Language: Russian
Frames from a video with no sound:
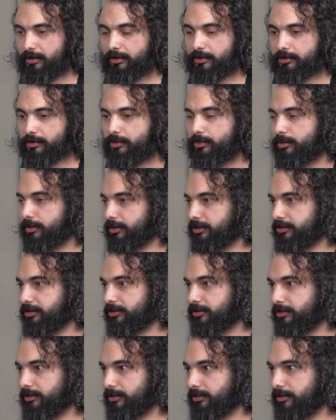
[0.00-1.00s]
это
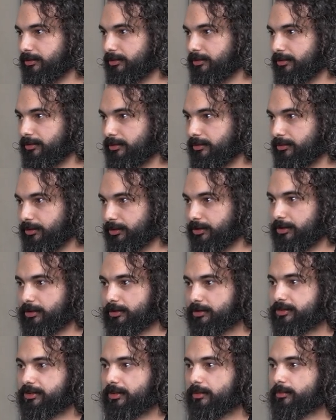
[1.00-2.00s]
скорость. Вот
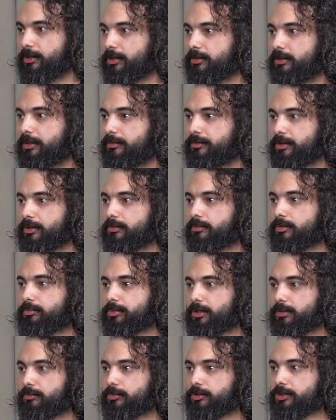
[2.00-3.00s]
это самое главное его
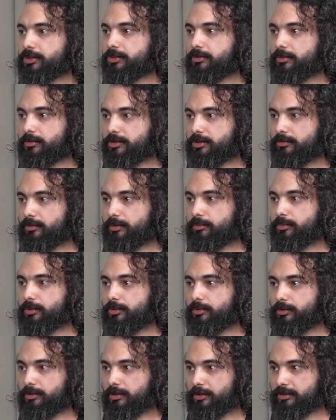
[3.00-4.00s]
преимущество вообще в любой
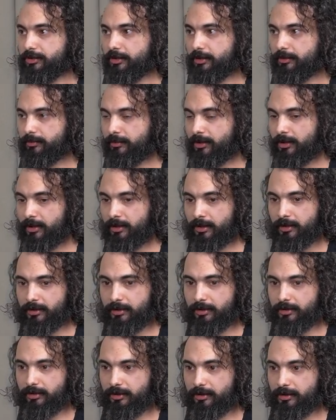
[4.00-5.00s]
отрасли.
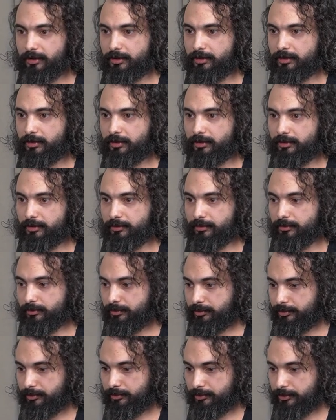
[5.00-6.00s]
И,
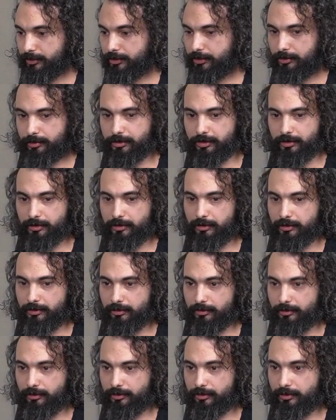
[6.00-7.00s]
вот, собственно,
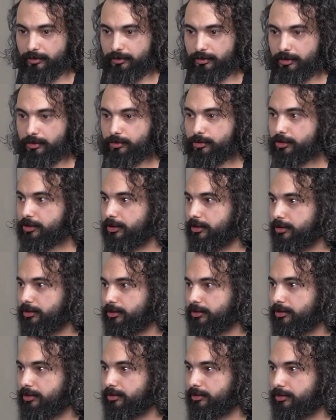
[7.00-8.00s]
он не
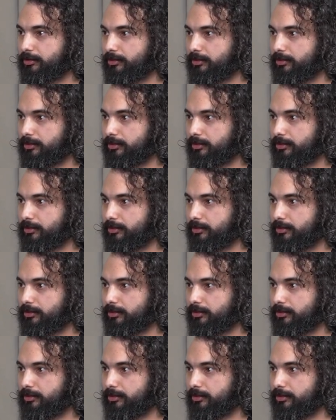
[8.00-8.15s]
устает –